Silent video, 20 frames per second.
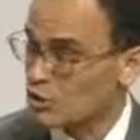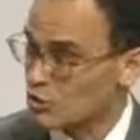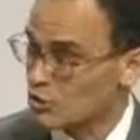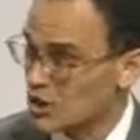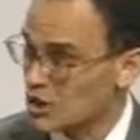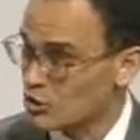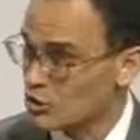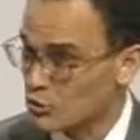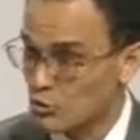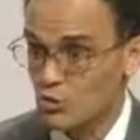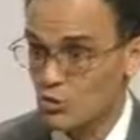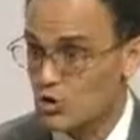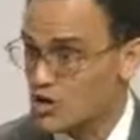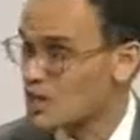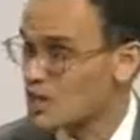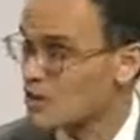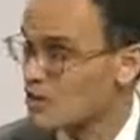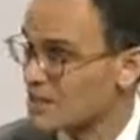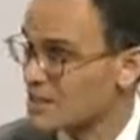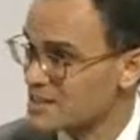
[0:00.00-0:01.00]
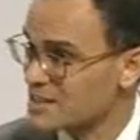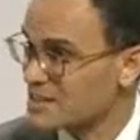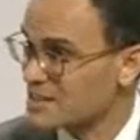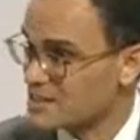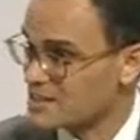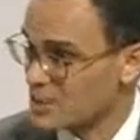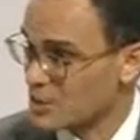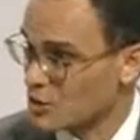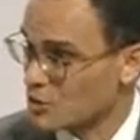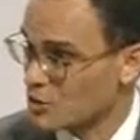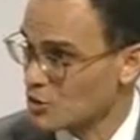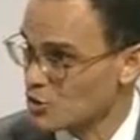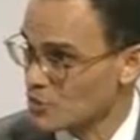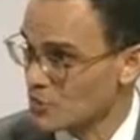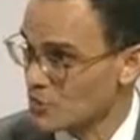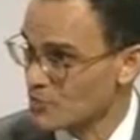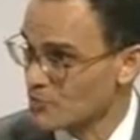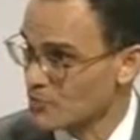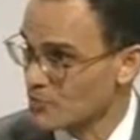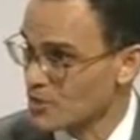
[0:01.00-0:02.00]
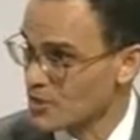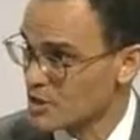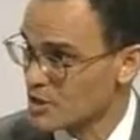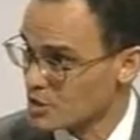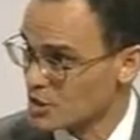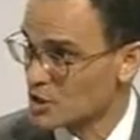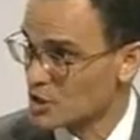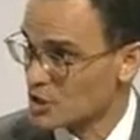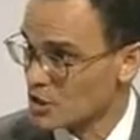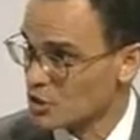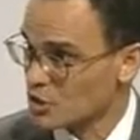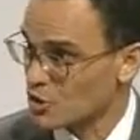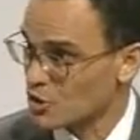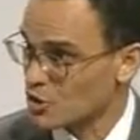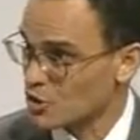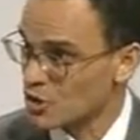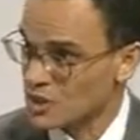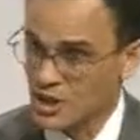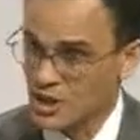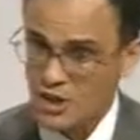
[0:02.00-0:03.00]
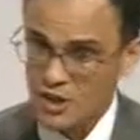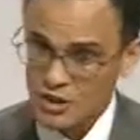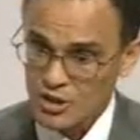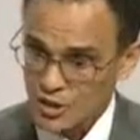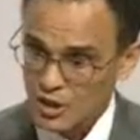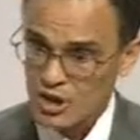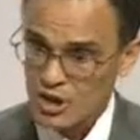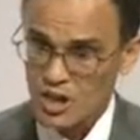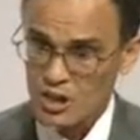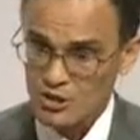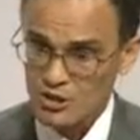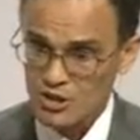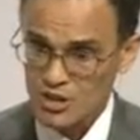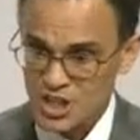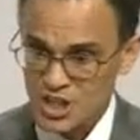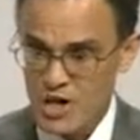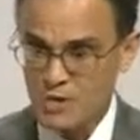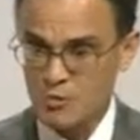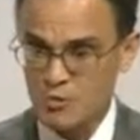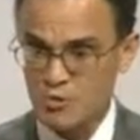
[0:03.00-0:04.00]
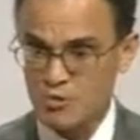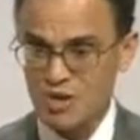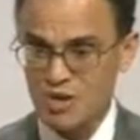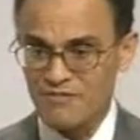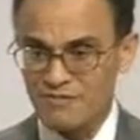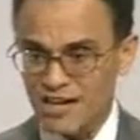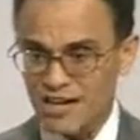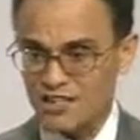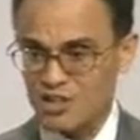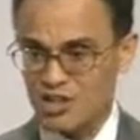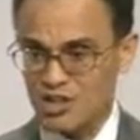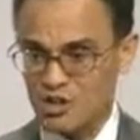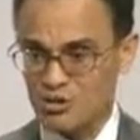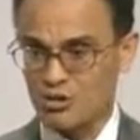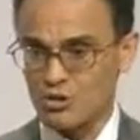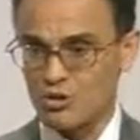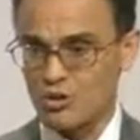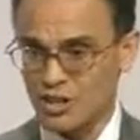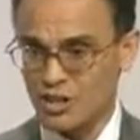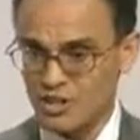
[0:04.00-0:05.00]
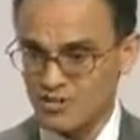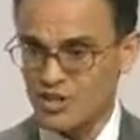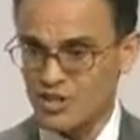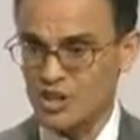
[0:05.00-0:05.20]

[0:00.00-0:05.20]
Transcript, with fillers: e il contrario di tutto siano la stessa cosa. La stessa cosa. Stessa cosa. Io ritengo siamo in una fase storica